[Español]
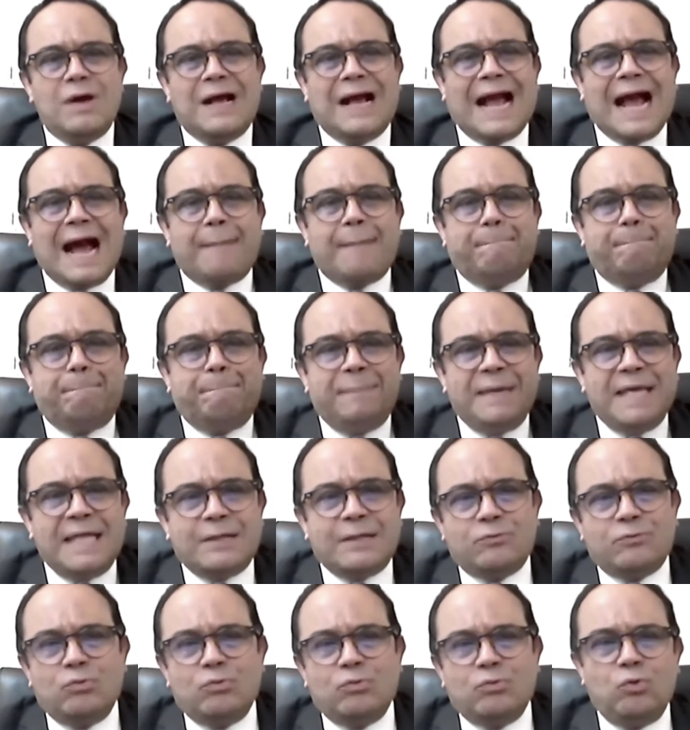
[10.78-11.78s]
un
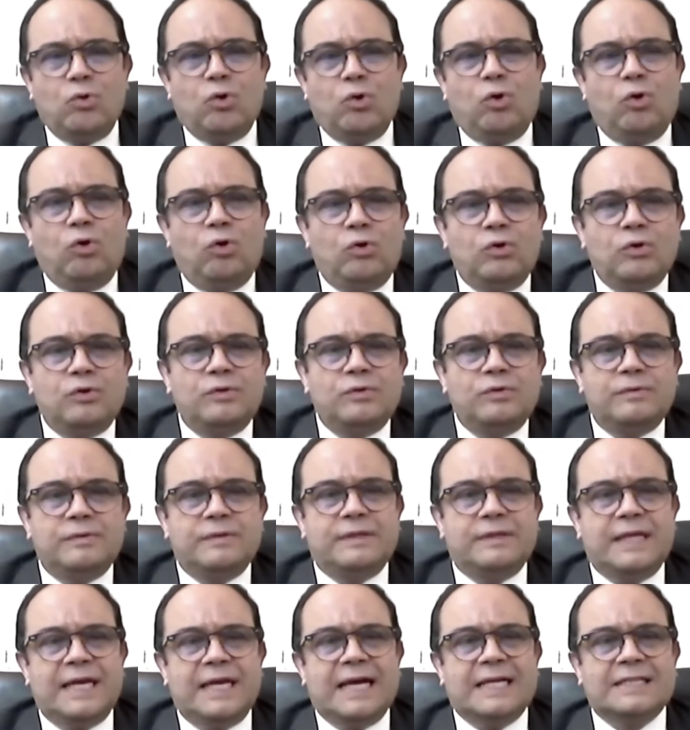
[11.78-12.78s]
capítulo
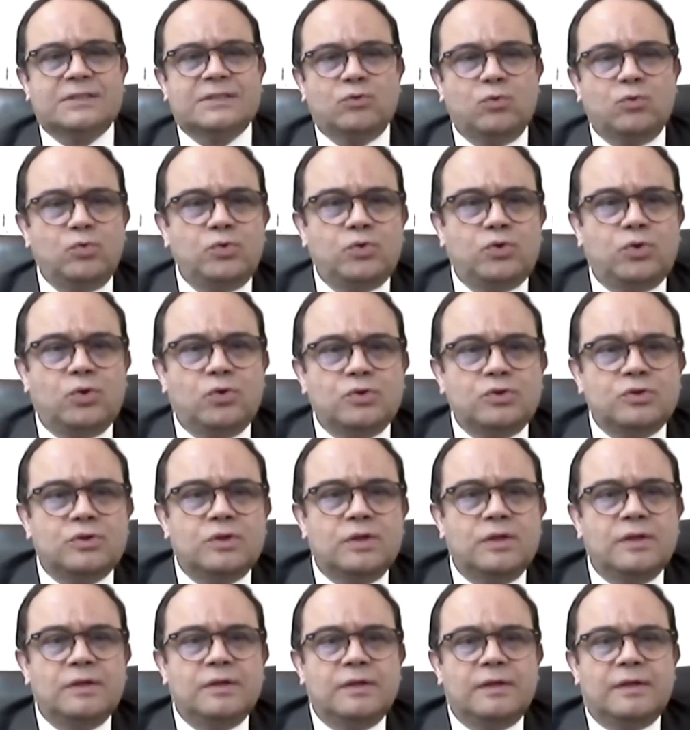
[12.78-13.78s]
de
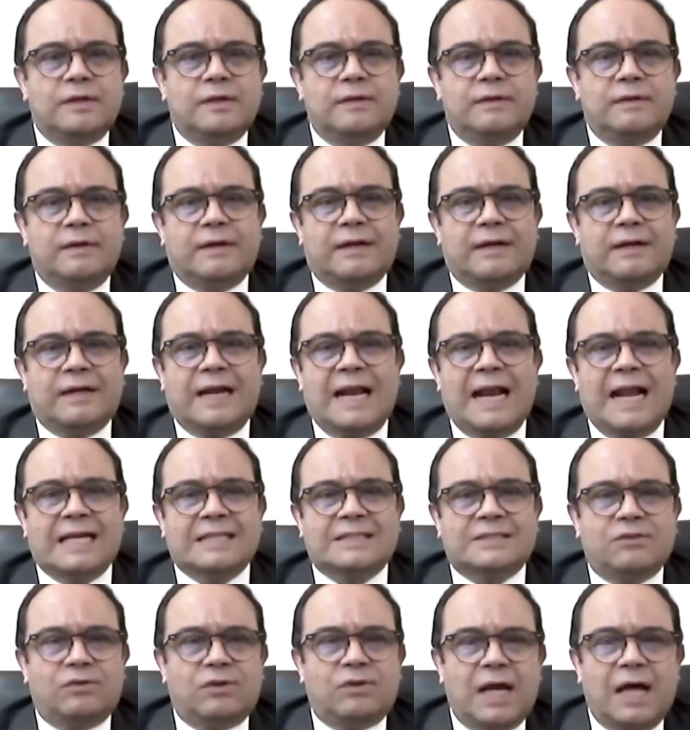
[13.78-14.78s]
asuntos
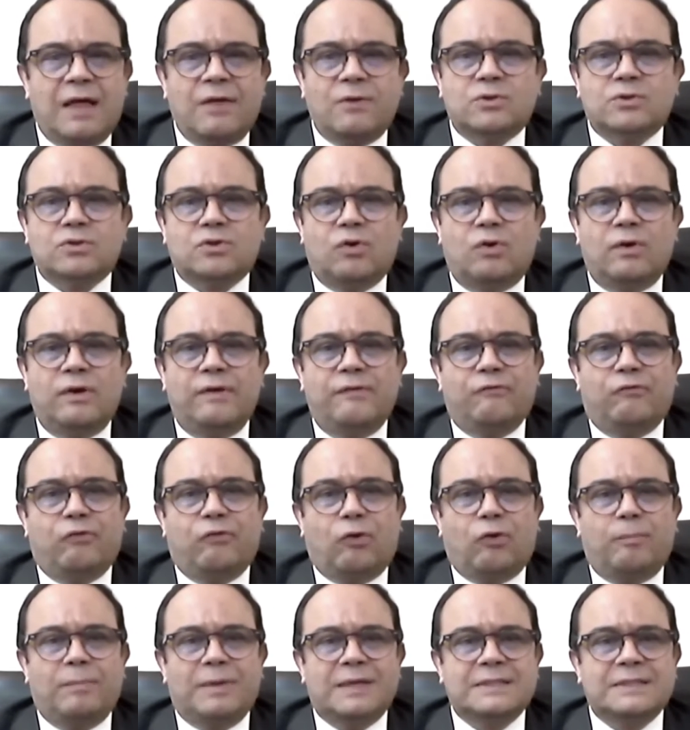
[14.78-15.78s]
relacionados con
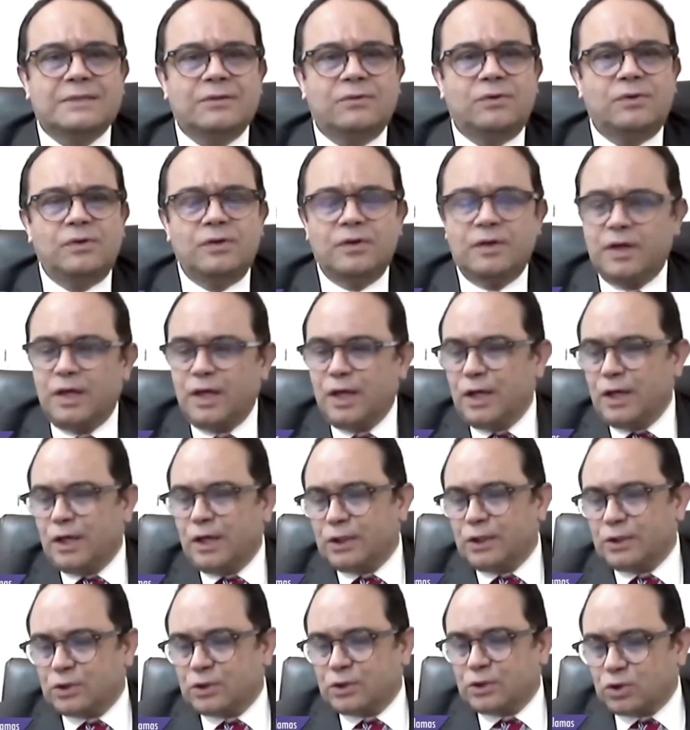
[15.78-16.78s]
información
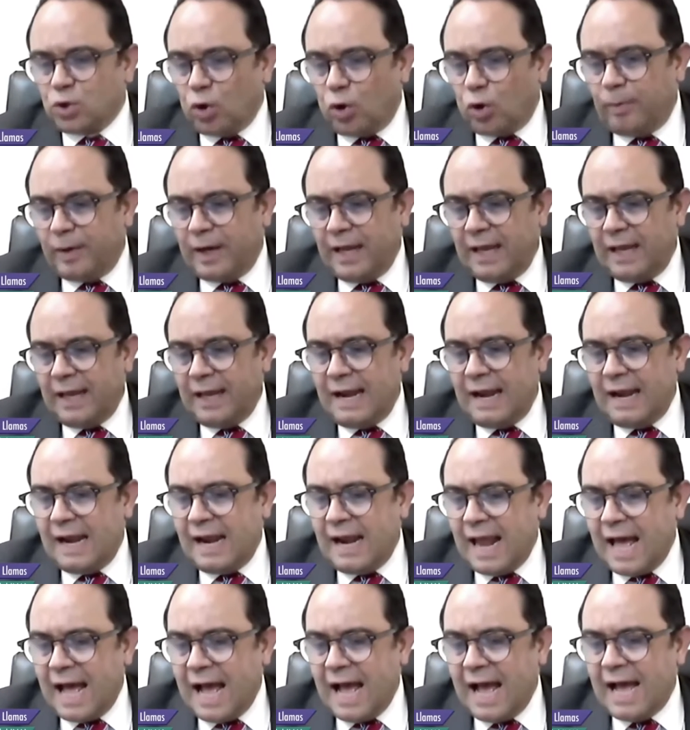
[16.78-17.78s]

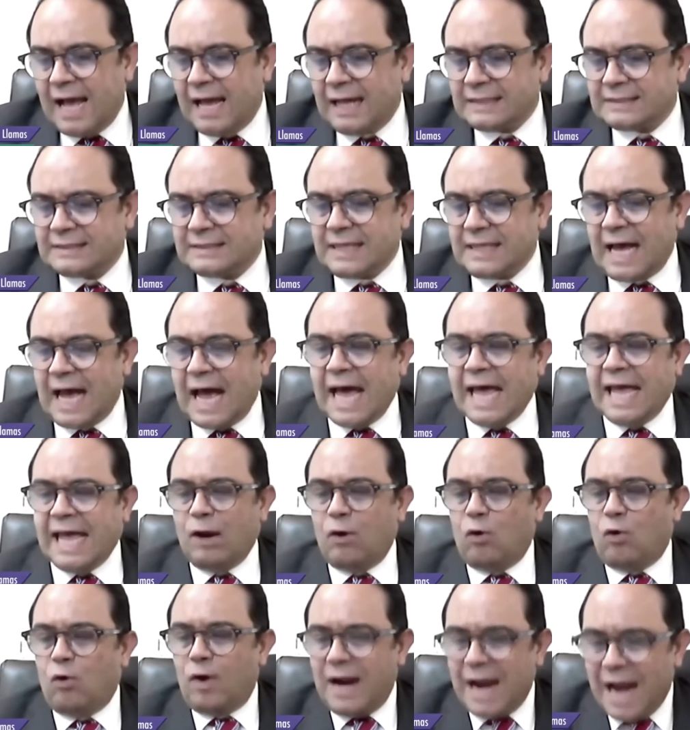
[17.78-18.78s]
sobre las
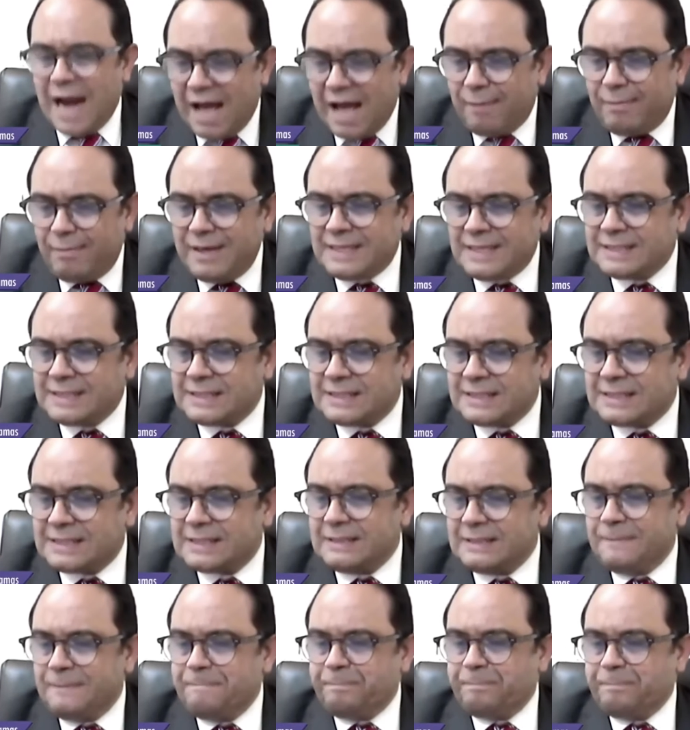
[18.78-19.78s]

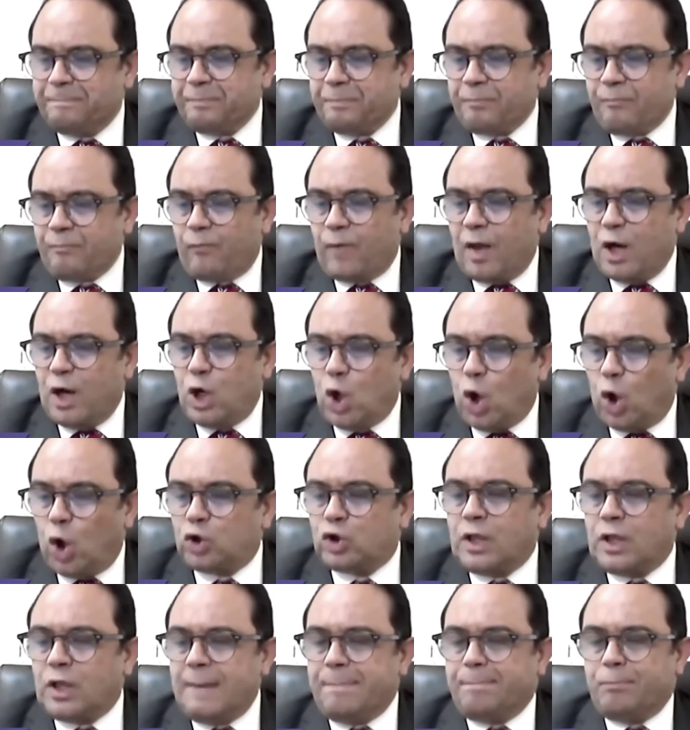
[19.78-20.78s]
aeronaves
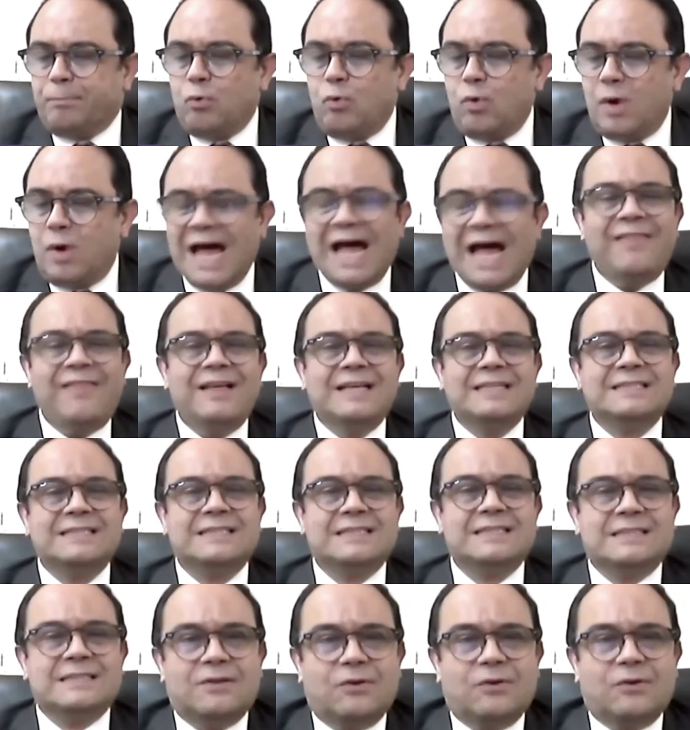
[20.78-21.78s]
no
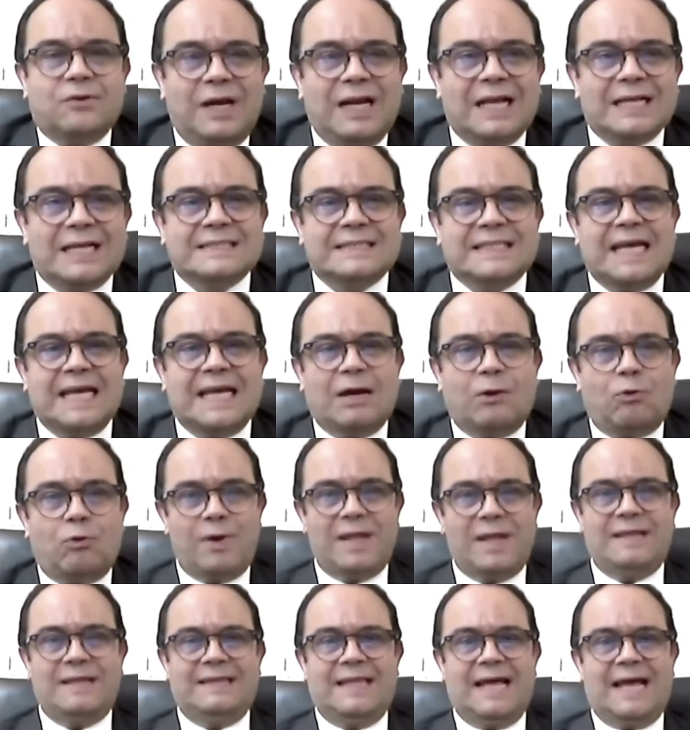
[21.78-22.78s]
tripuladas con las
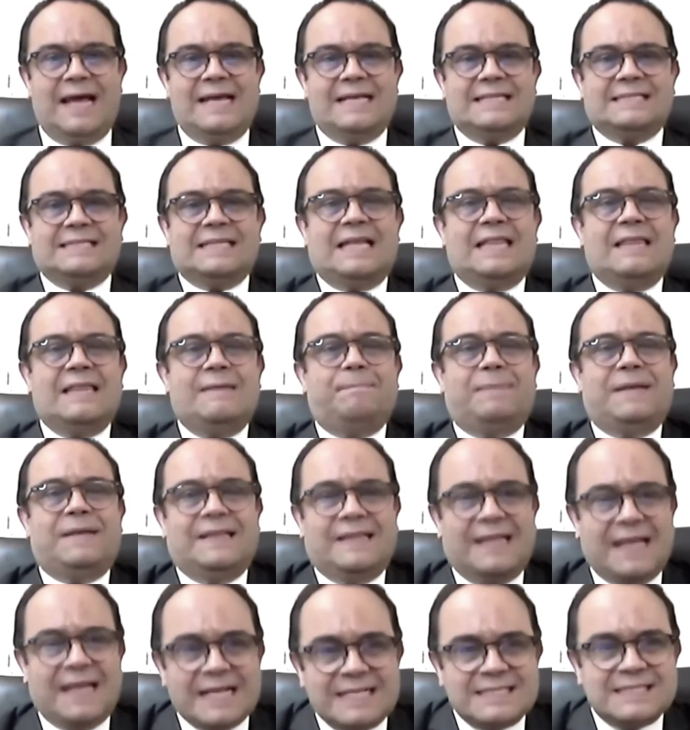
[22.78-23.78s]
que cuenta esa
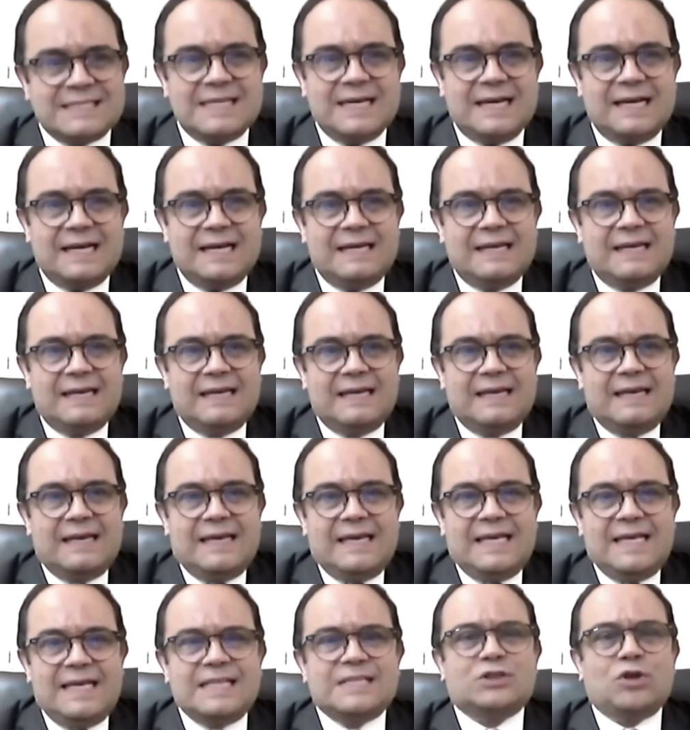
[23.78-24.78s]
dependencia.
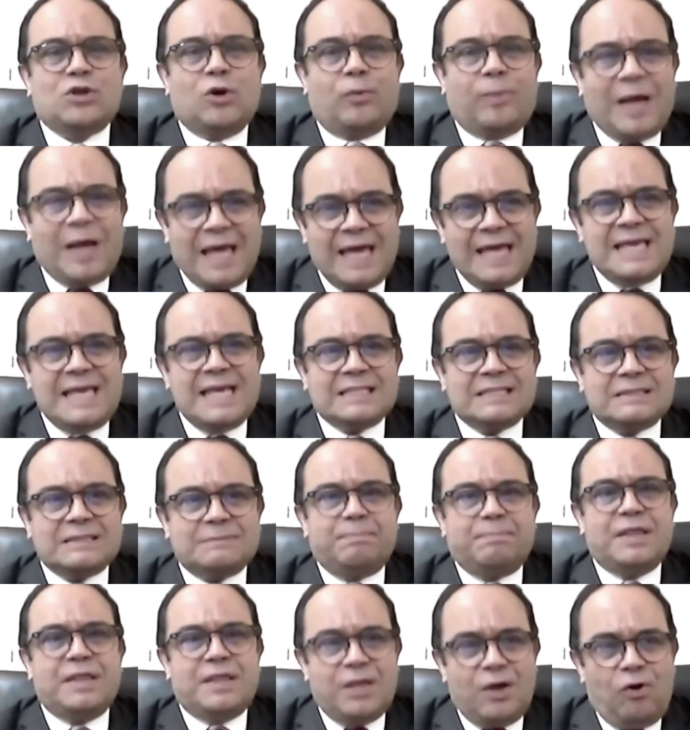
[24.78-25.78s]
Y sobre
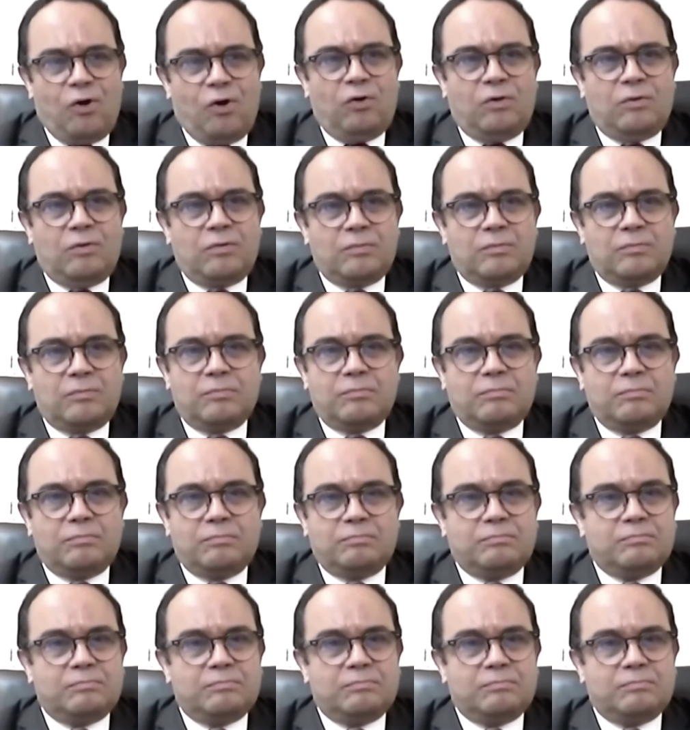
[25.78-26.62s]
ellas pidió